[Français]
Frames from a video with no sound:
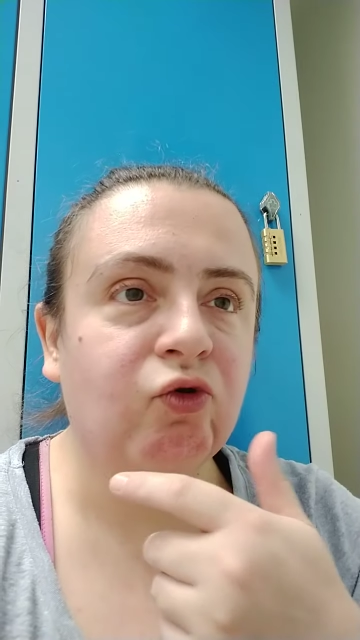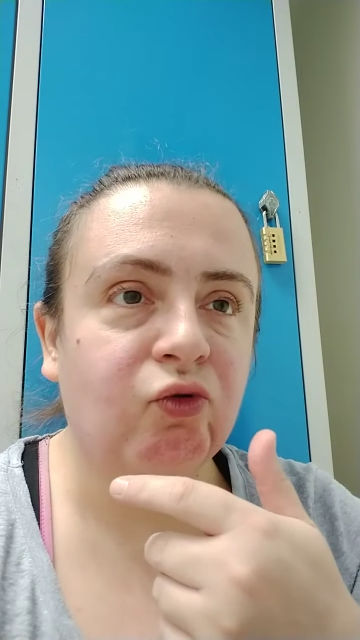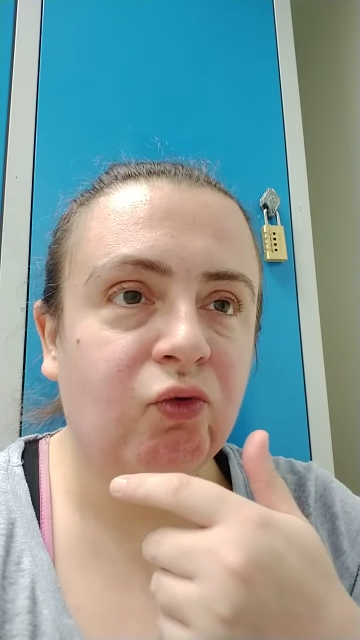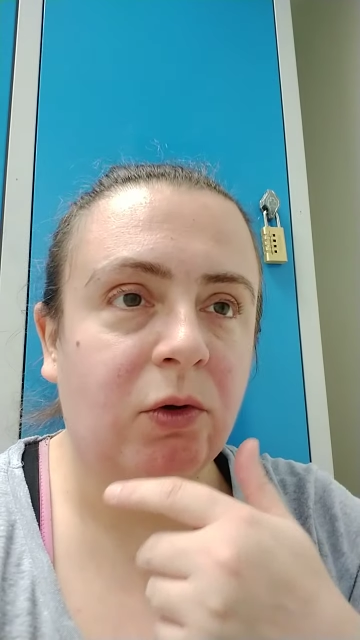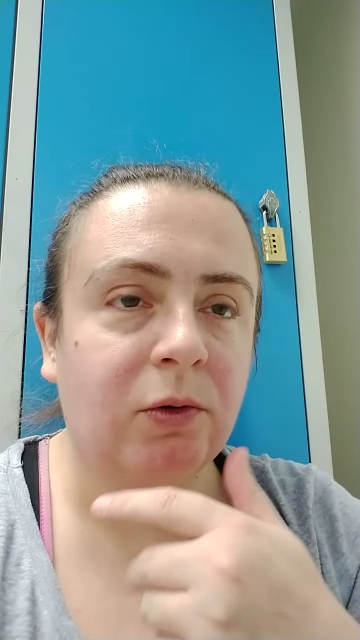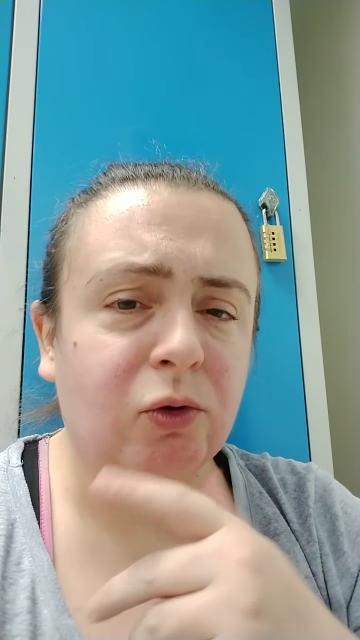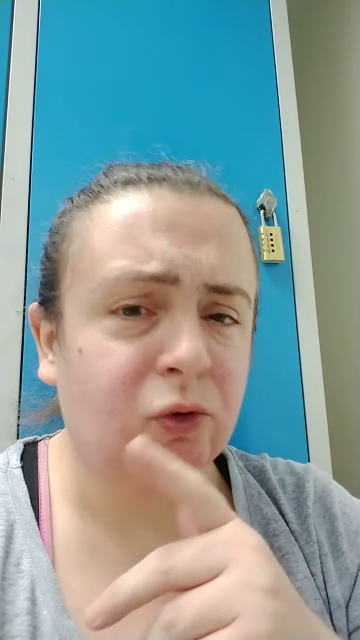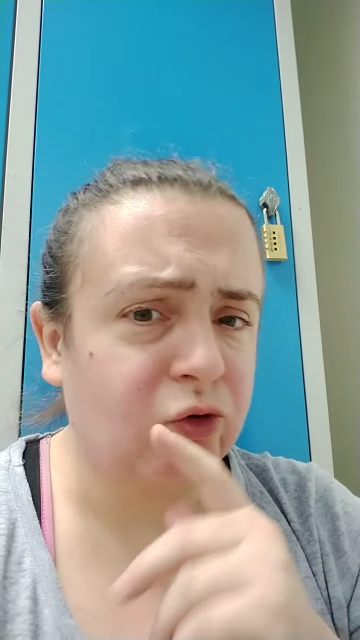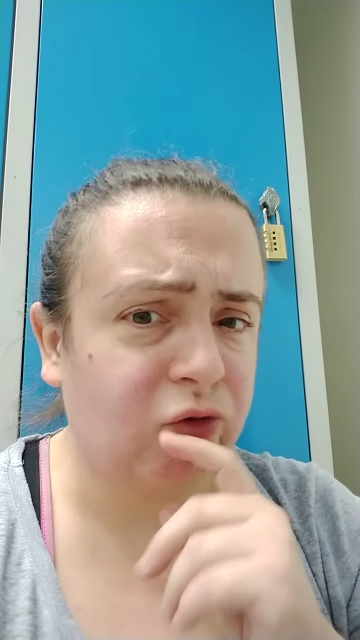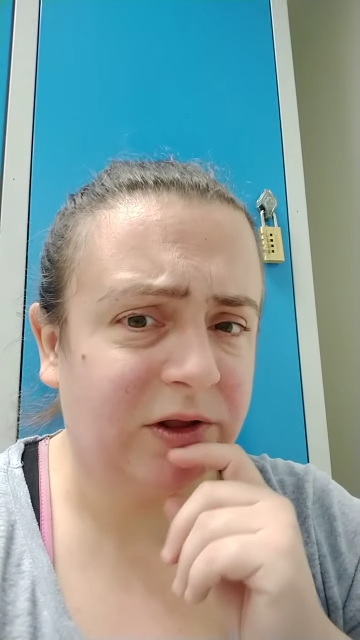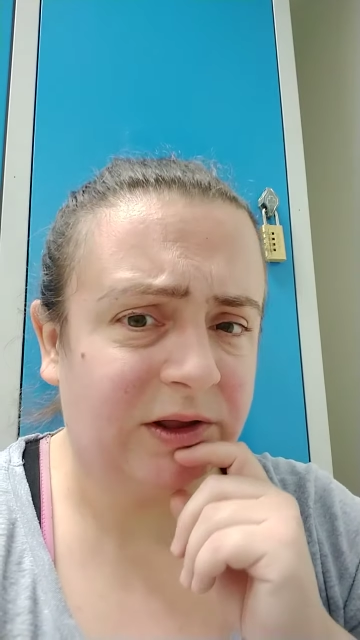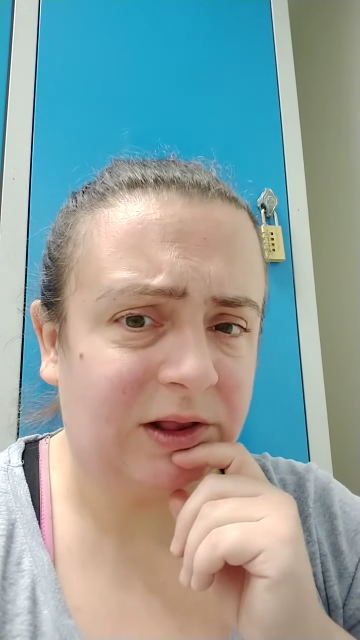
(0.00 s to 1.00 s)
en jouant, ce que
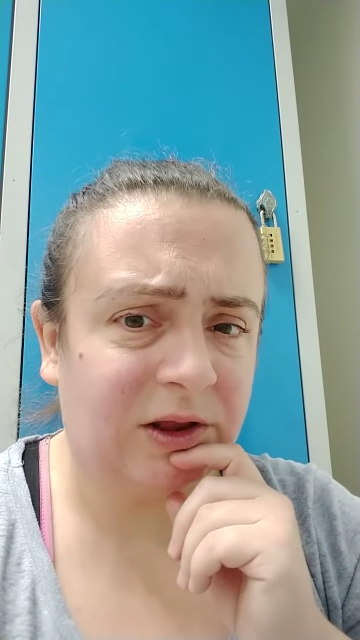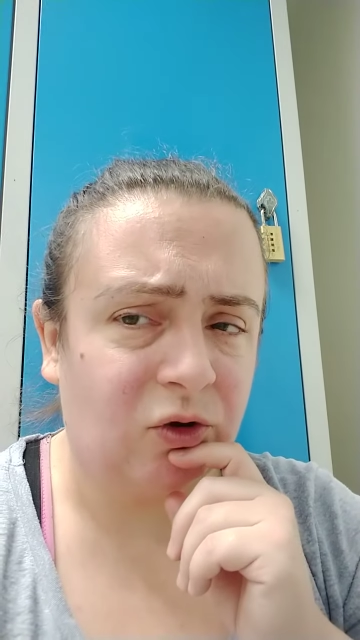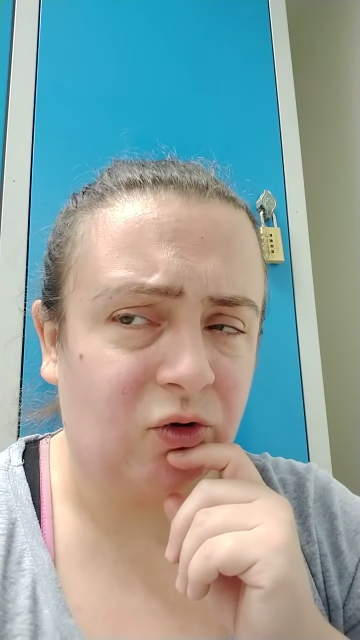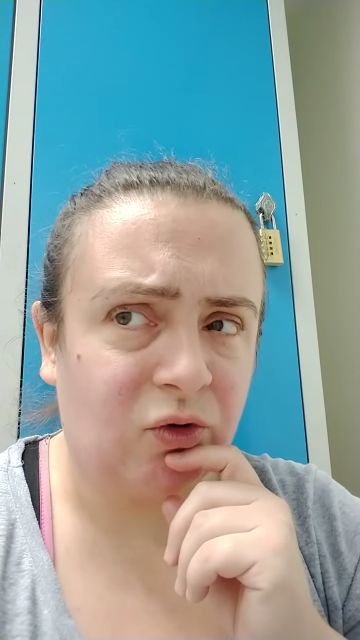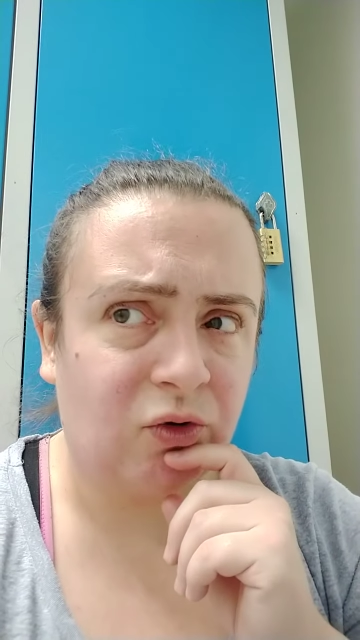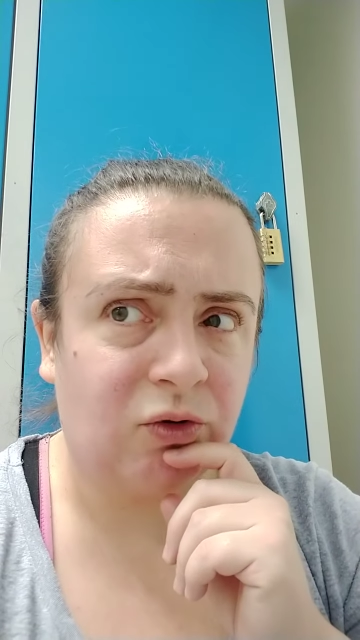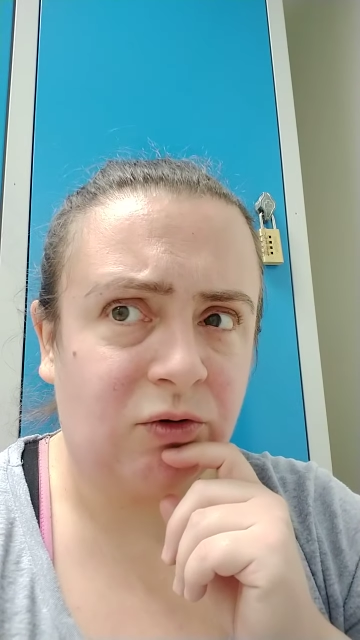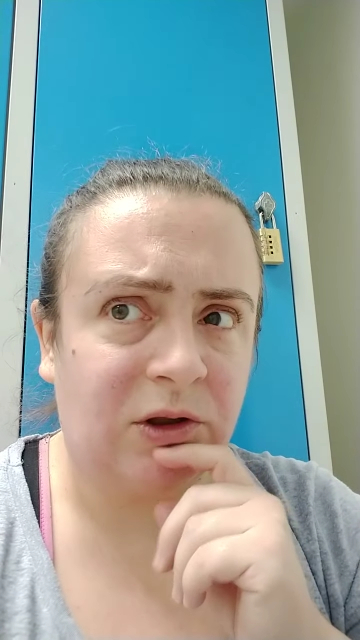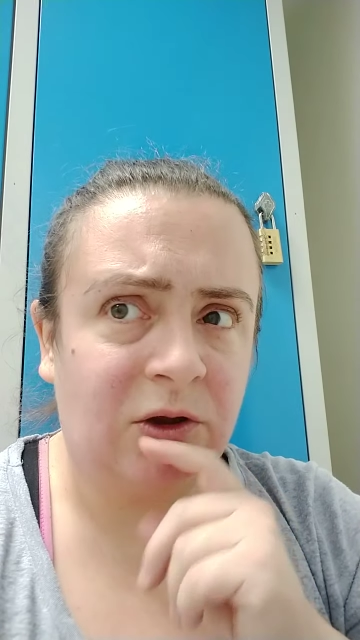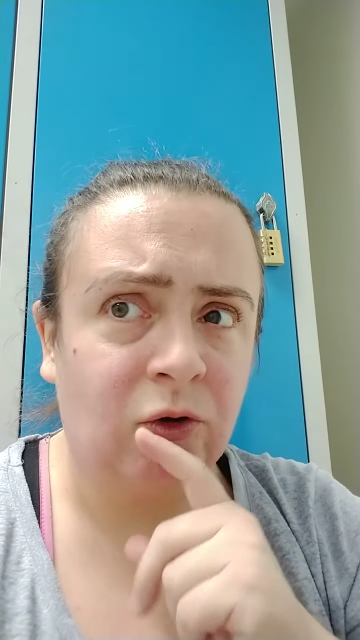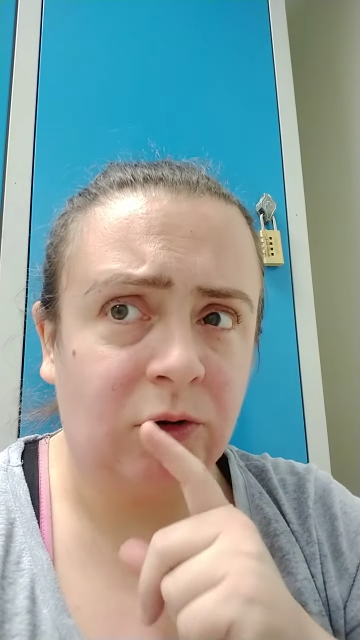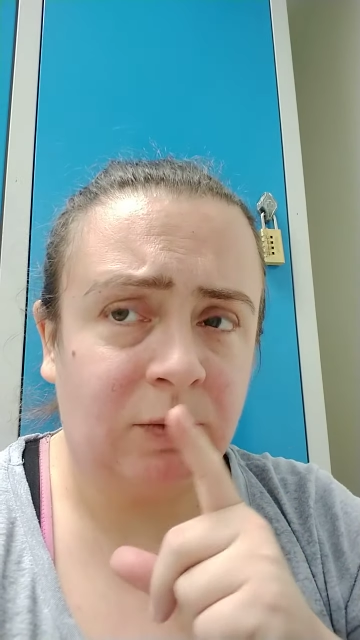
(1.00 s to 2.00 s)
je crois que c'était,
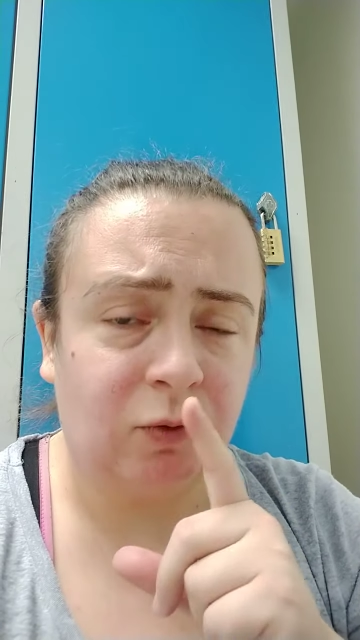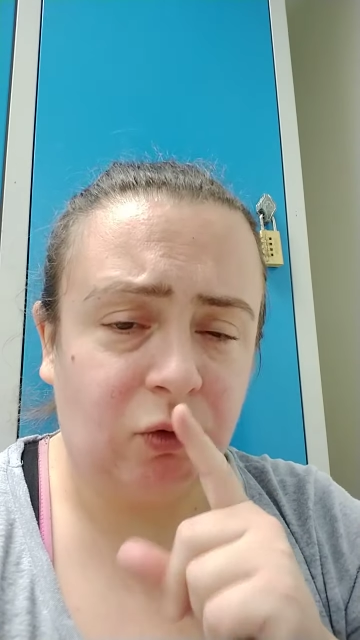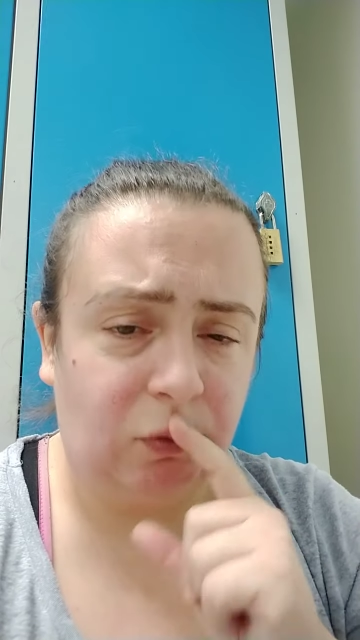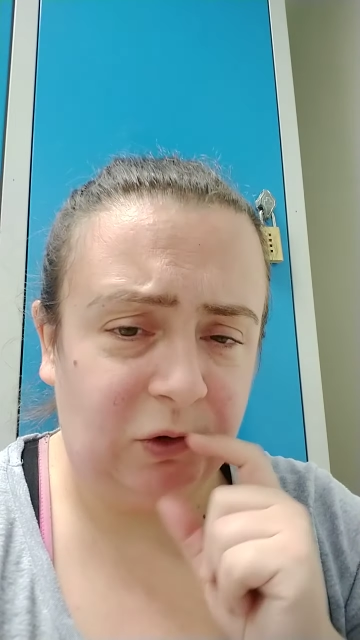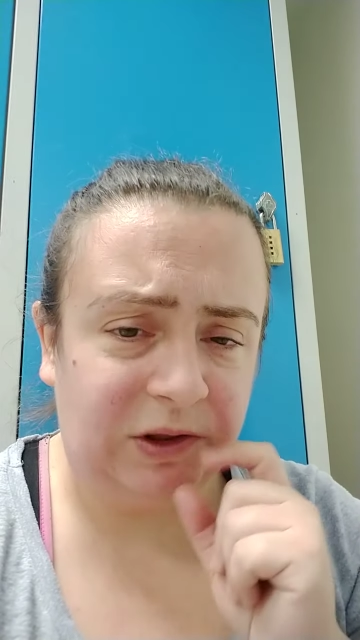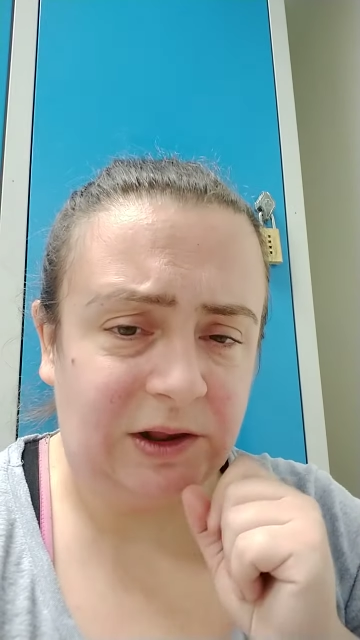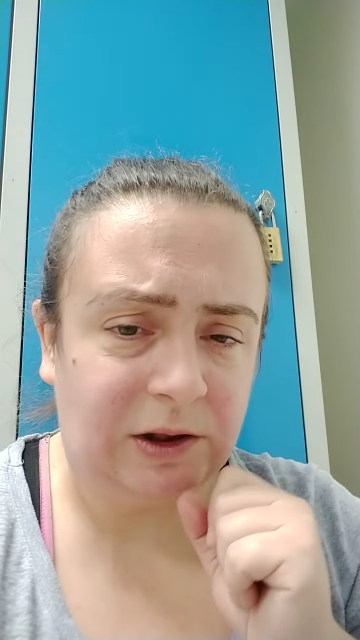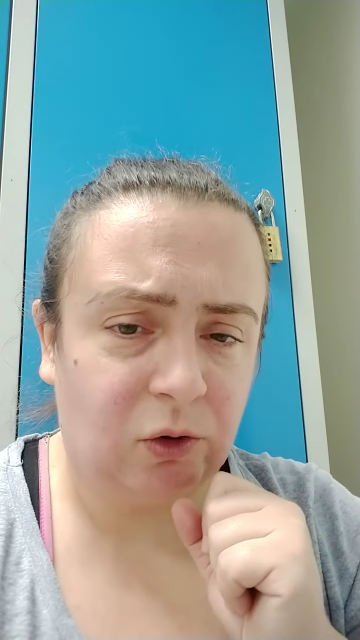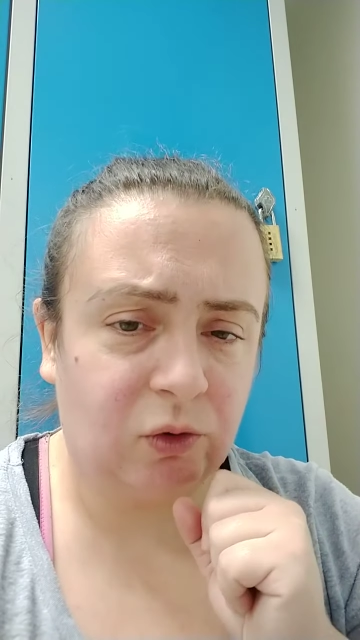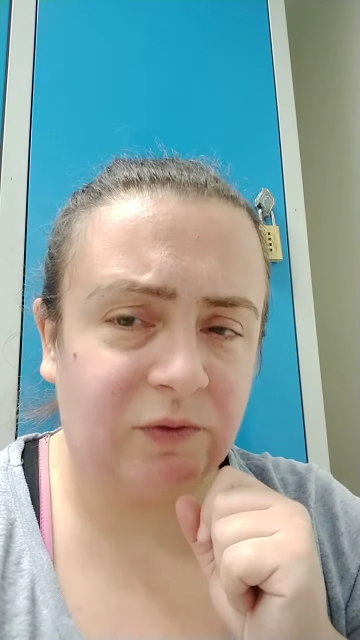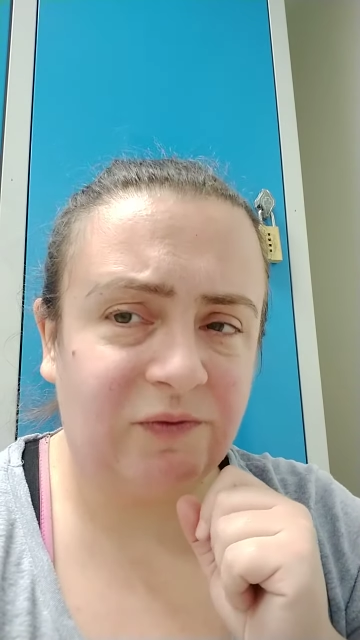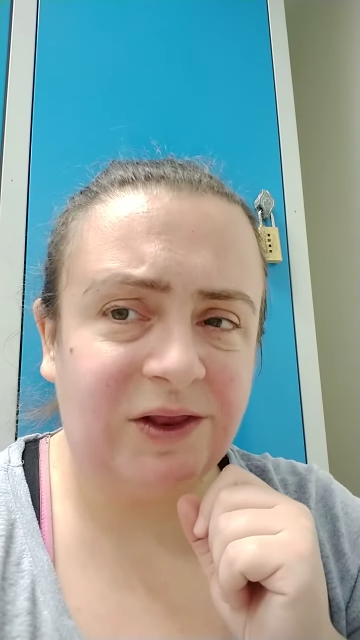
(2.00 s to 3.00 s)
d'ailleurs, il me semble que c'était
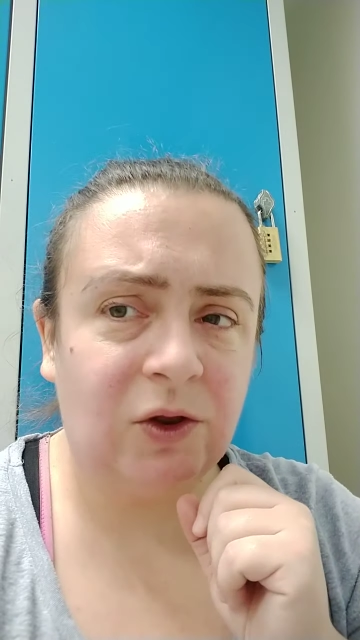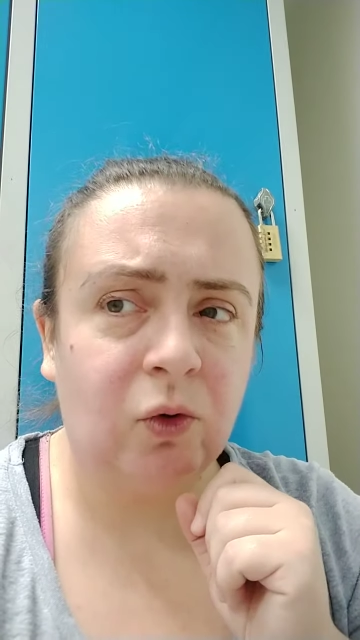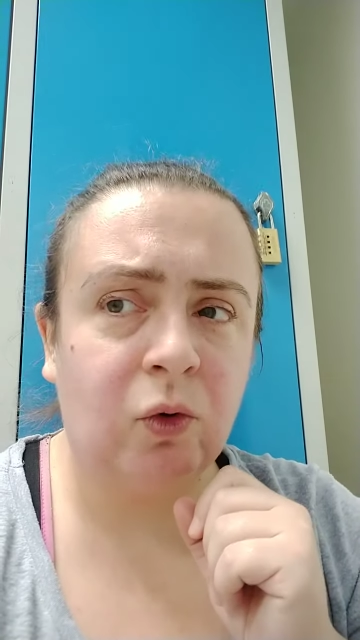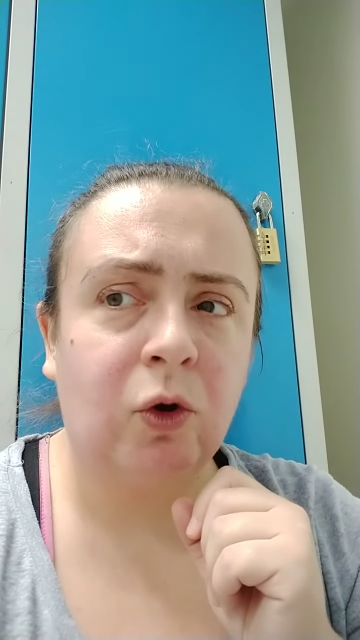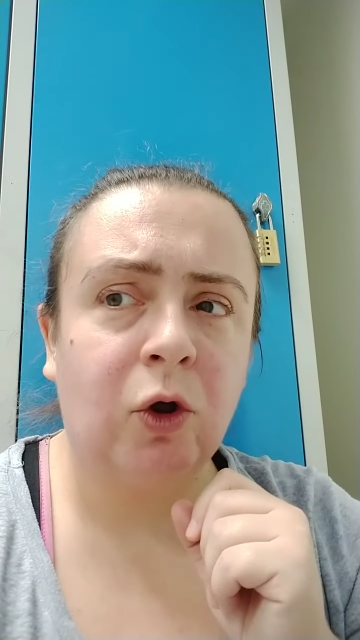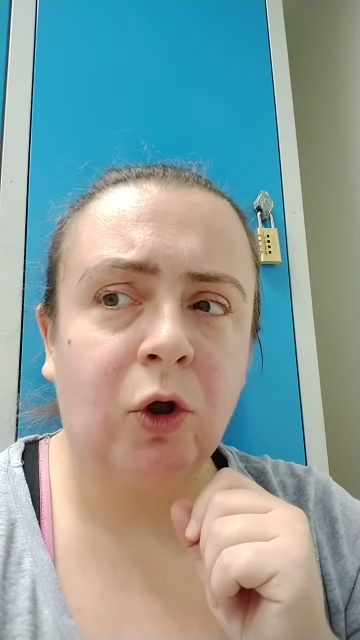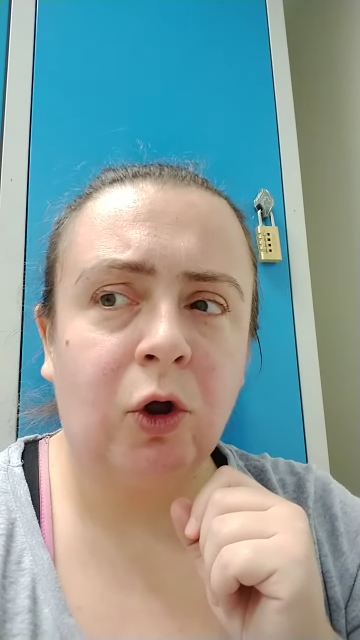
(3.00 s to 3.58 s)
sur une vidéo